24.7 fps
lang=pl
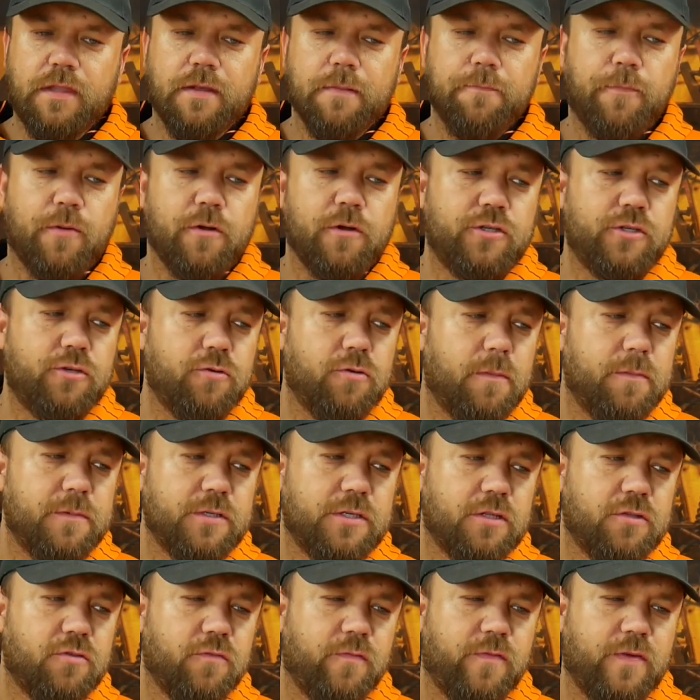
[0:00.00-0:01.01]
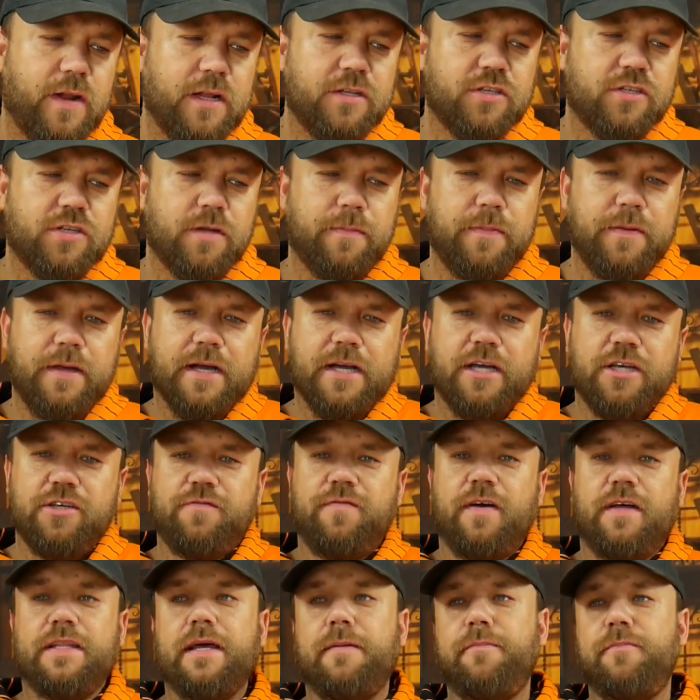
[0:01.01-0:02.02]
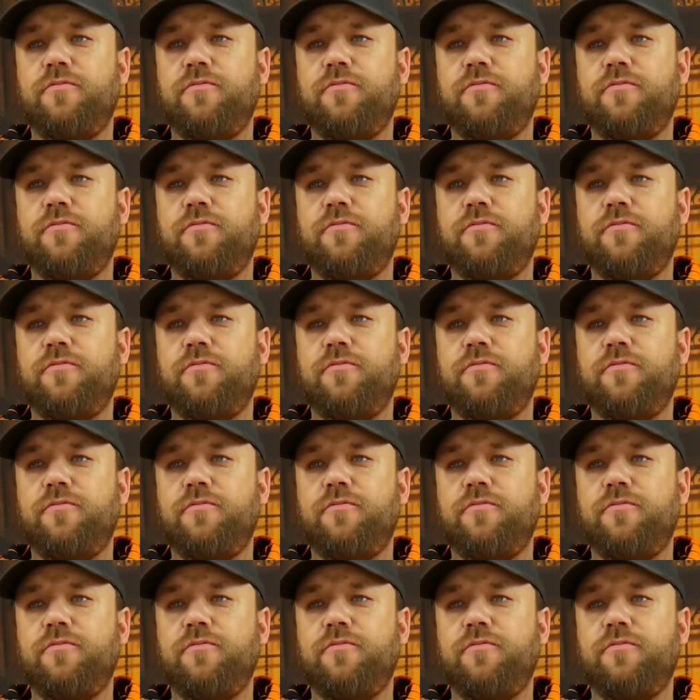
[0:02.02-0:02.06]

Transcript: Prosiłoby się tu wręcz, żeby jakaś wada